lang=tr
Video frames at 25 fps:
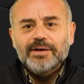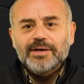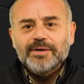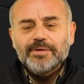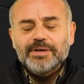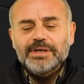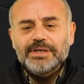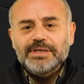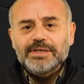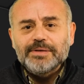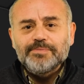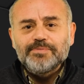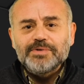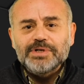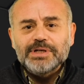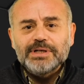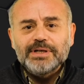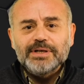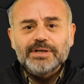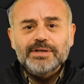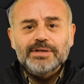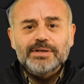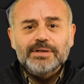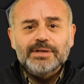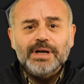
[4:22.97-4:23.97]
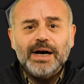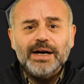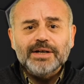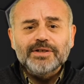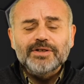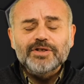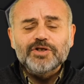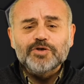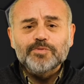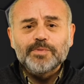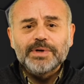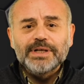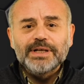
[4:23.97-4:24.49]
e, hizipçilik
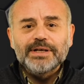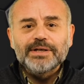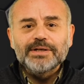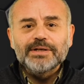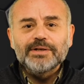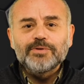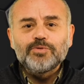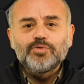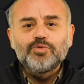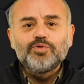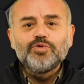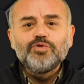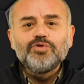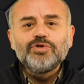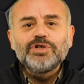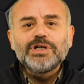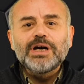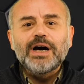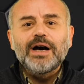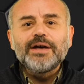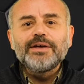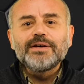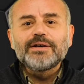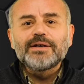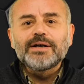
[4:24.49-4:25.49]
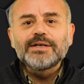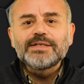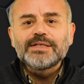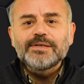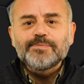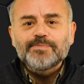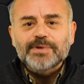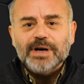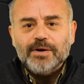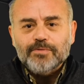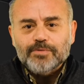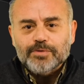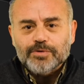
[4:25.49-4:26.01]
tartışmaları, dünyayı
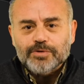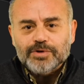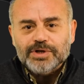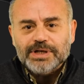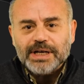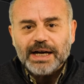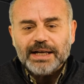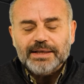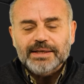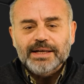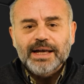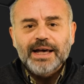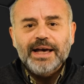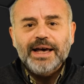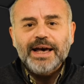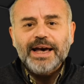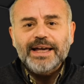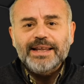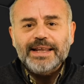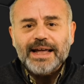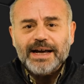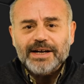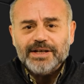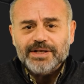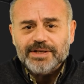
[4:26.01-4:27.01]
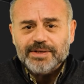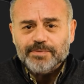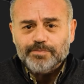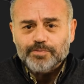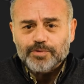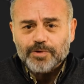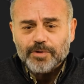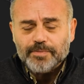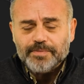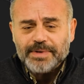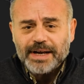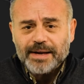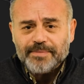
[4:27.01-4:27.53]
kasıp kavururken enerji
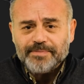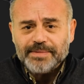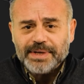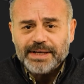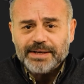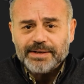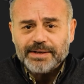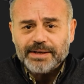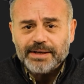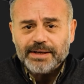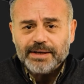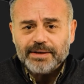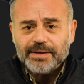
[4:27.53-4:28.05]
problemleri,